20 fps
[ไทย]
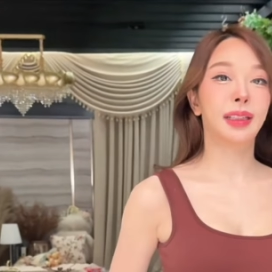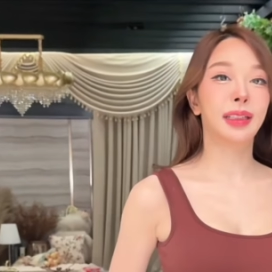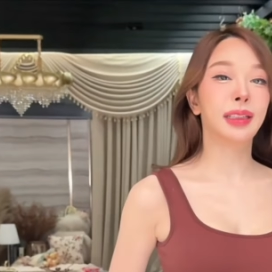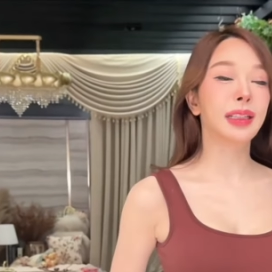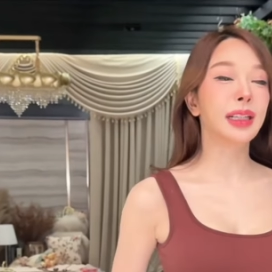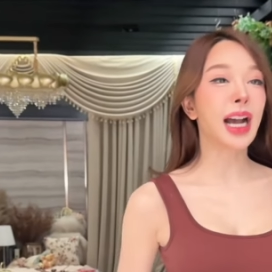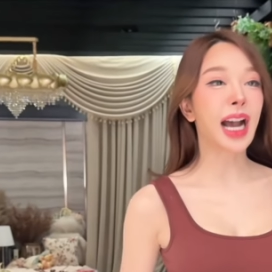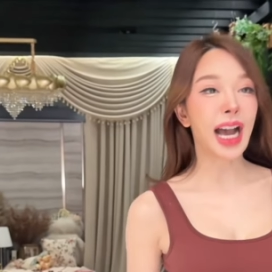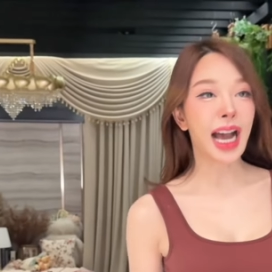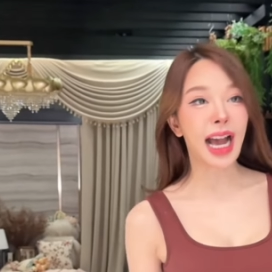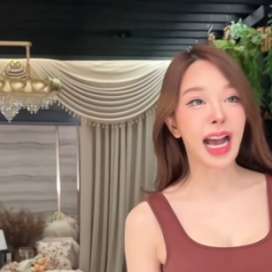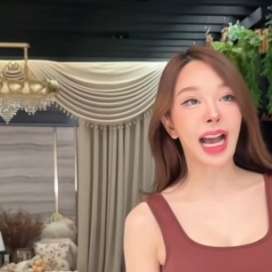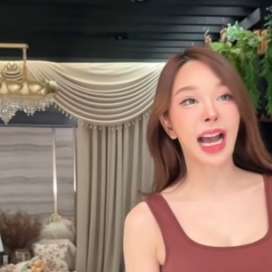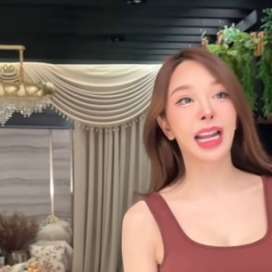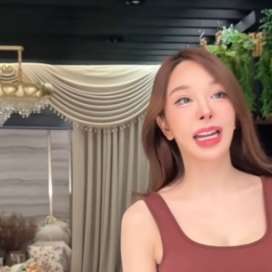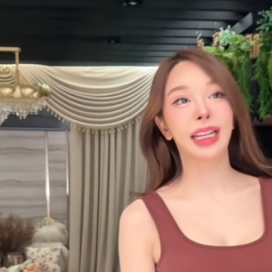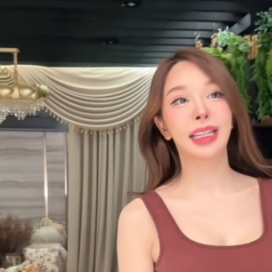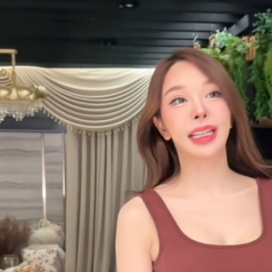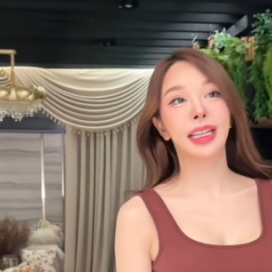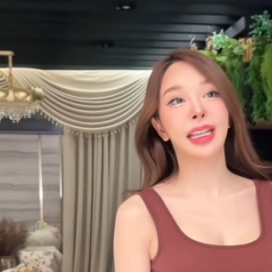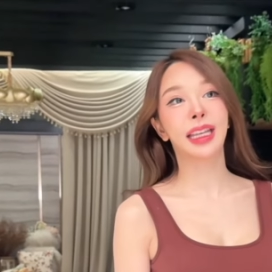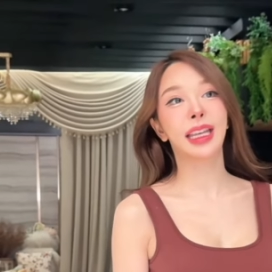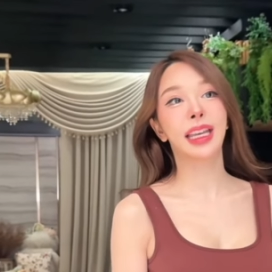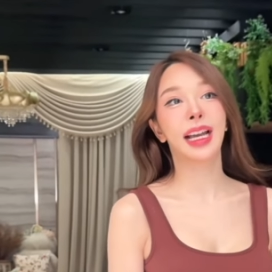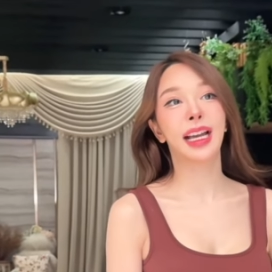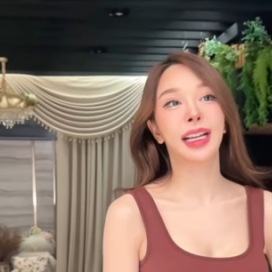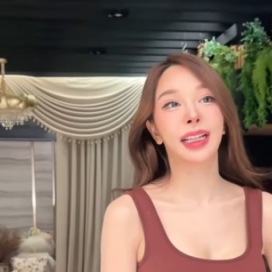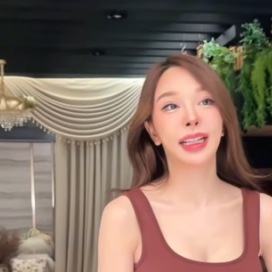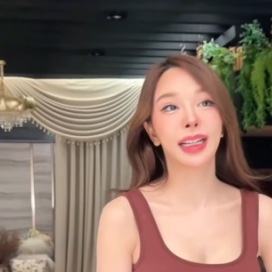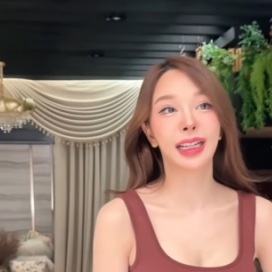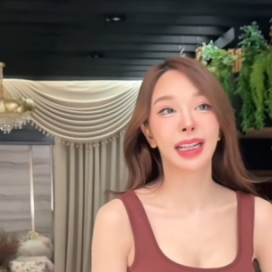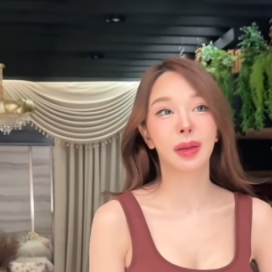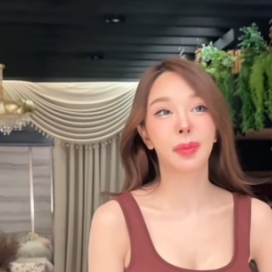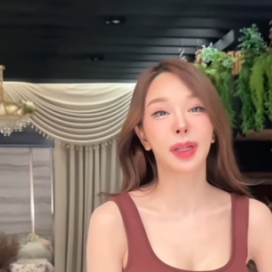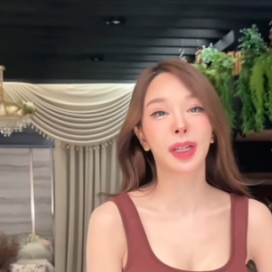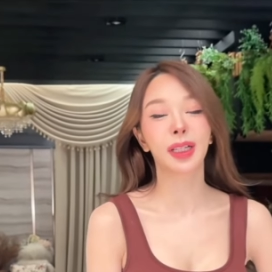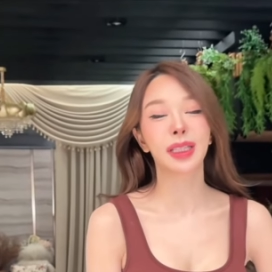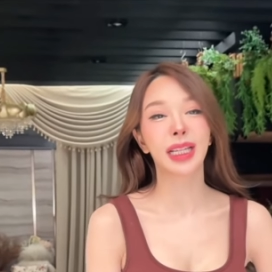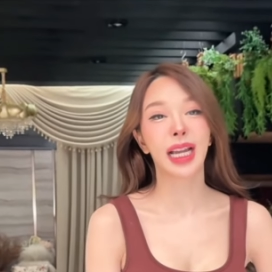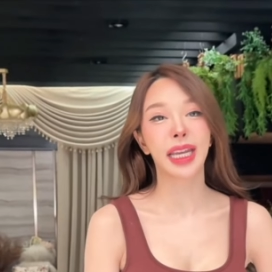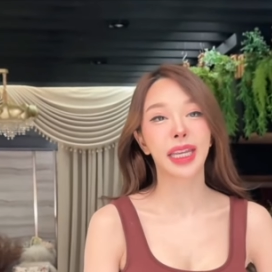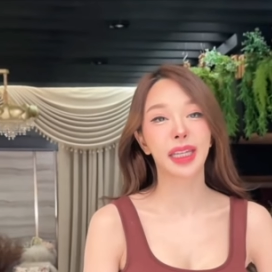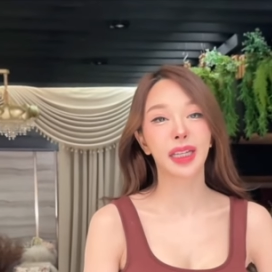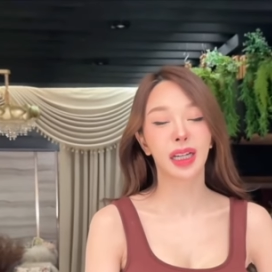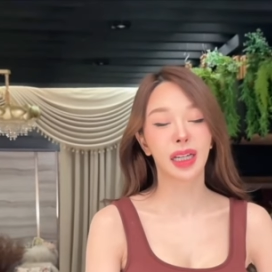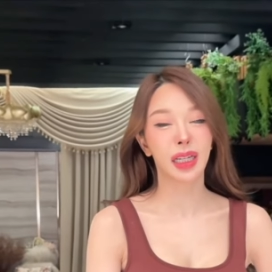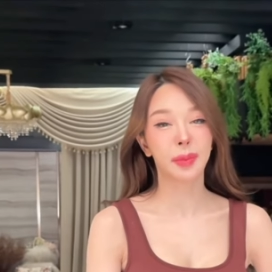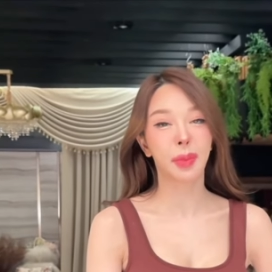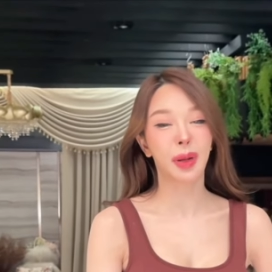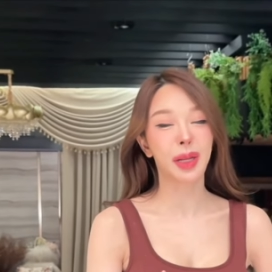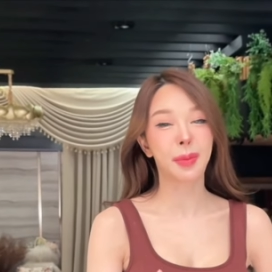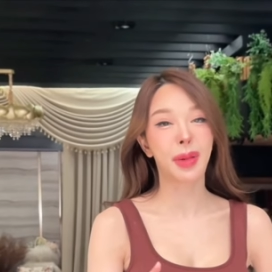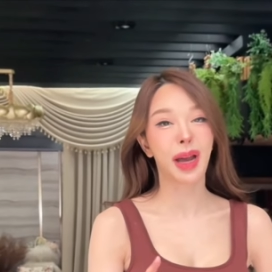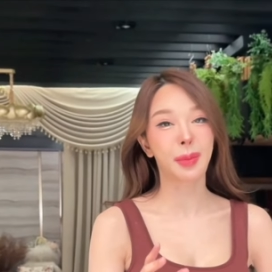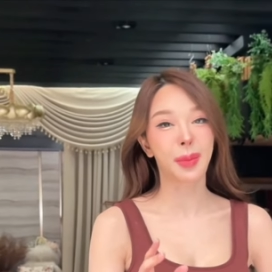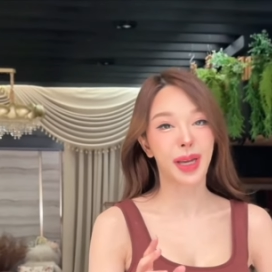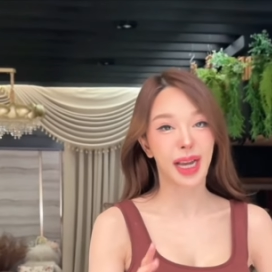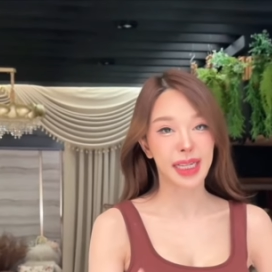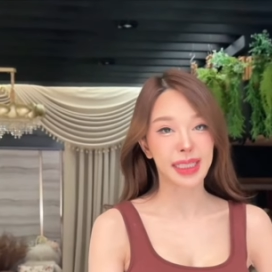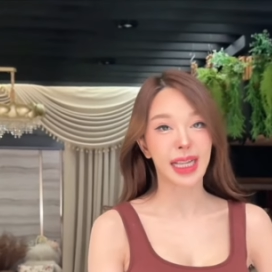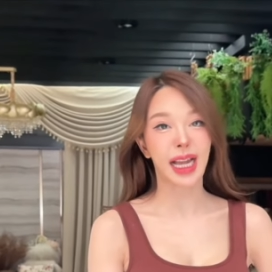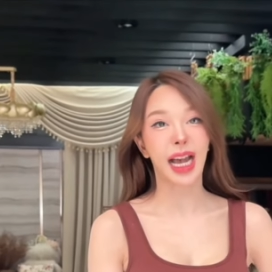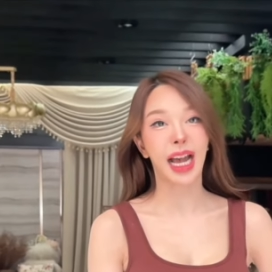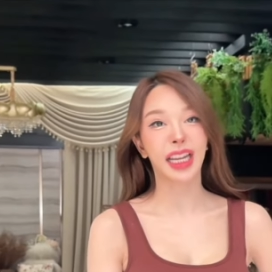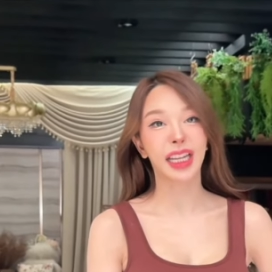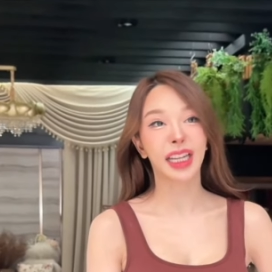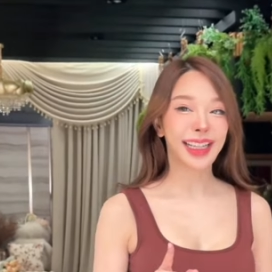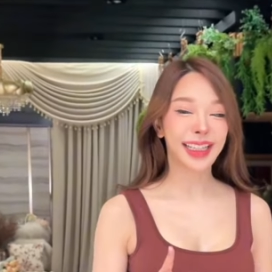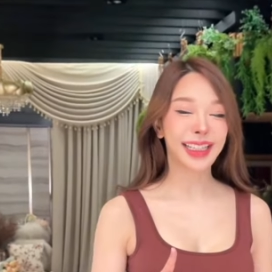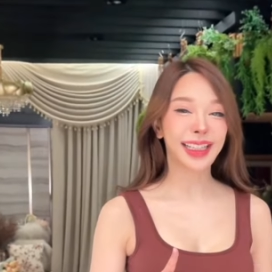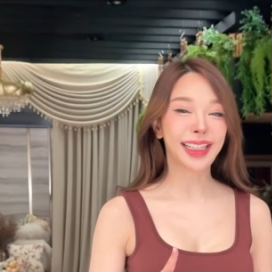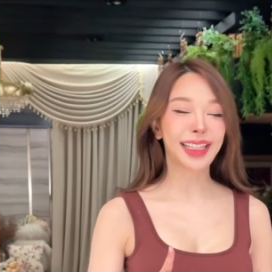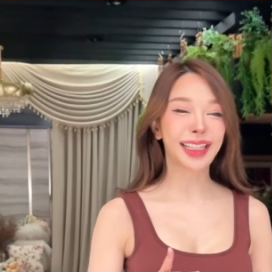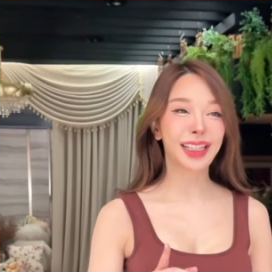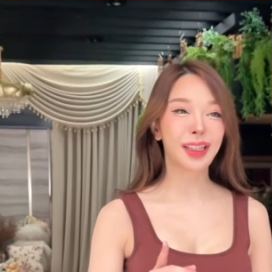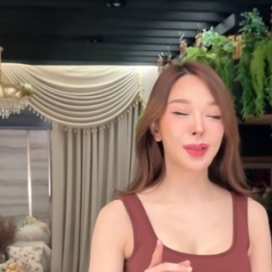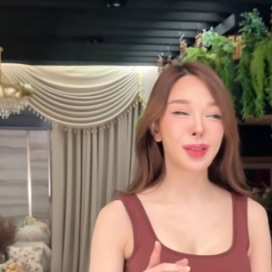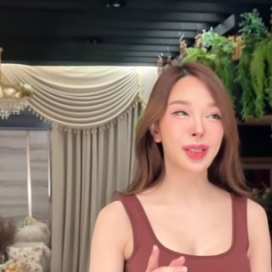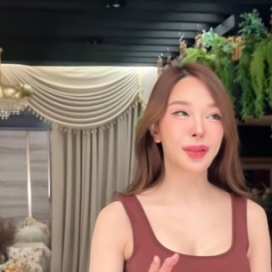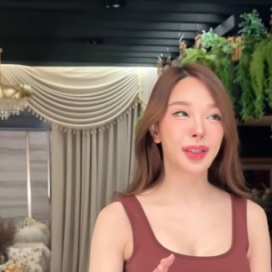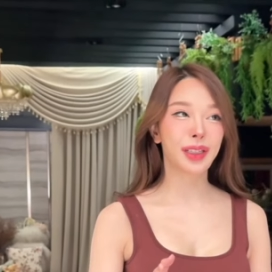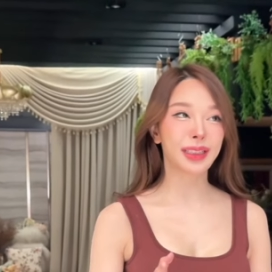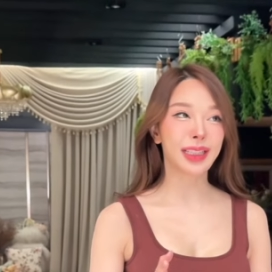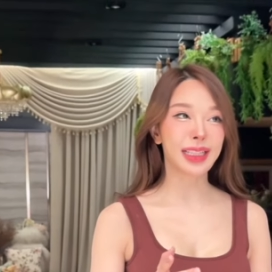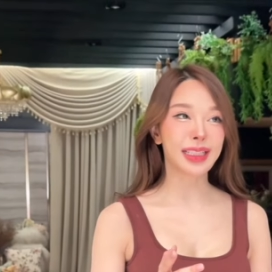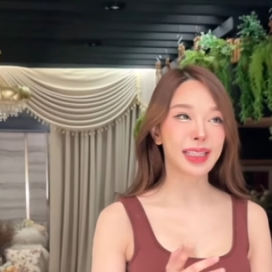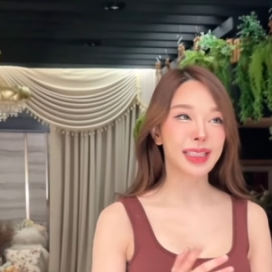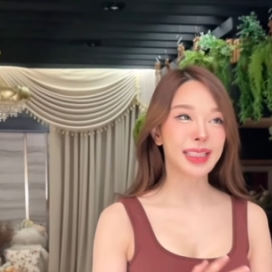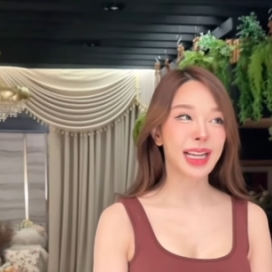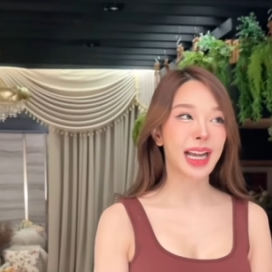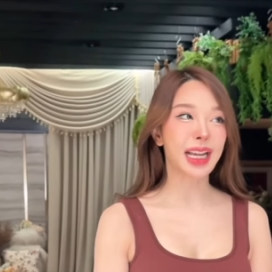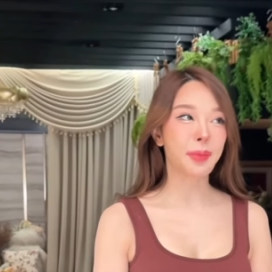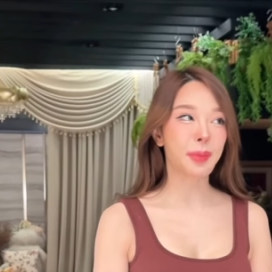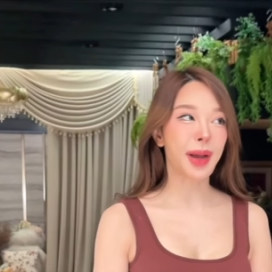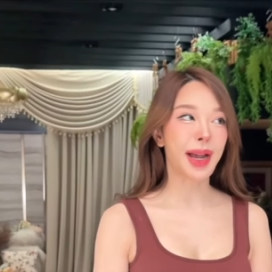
หรือขาอะไรอย่างเงี้ยเออแล้วมันก็ใช้เงินปริมาณมหาศาลเออก็เลยรู้สึกว่าตัดสินใจ